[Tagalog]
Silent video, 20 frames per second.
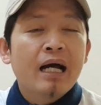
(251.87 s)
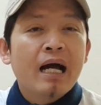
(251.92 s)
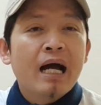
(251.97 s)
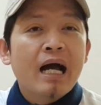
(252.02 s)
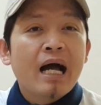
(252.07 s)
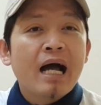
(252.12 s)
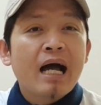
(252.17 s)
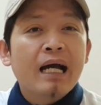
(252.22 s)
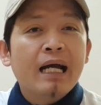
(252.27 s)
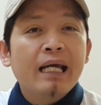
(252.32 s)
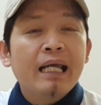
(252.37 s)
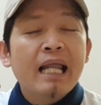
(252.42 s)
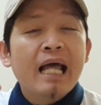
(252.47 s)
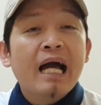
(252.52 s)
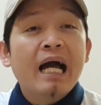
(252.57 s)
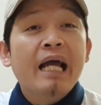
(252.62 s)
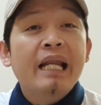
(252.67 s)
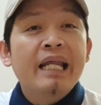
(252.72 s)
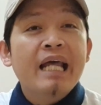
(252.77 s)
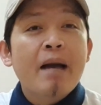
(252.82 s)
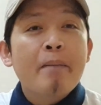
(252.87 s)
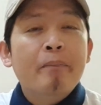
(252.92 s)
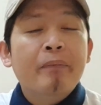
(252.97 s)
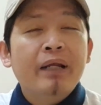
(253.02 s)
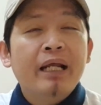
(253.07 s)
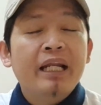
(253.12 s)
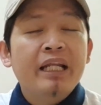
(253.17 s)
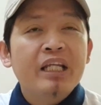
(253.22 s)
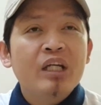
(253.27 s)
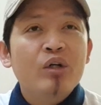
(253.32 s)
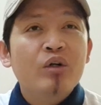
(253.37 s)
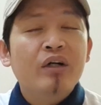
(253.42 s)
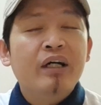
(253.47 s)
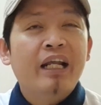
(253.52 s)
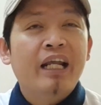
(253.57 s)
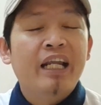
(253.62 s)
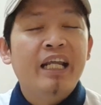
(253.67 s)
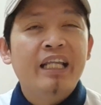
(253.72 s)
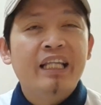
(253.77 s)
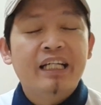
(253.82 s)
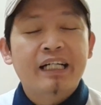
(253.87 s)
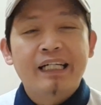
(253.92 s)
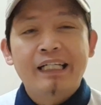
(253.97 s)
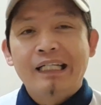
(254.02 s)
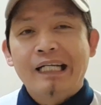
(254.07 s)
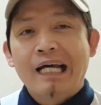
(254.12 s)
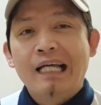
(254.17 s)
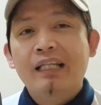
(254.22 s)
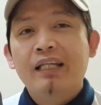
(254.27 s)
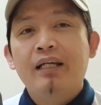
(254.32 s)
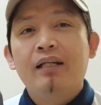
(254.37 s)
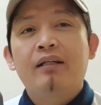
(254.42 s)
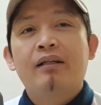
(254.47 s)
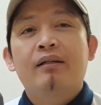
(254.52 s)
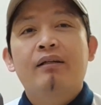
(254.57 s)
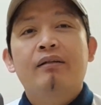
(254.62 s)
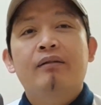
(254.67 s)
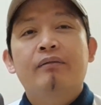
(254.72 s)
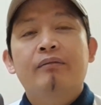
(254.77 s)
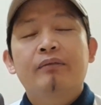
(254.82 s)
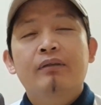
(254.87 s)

uh, kailangan ni-upgrade yung credit card natin.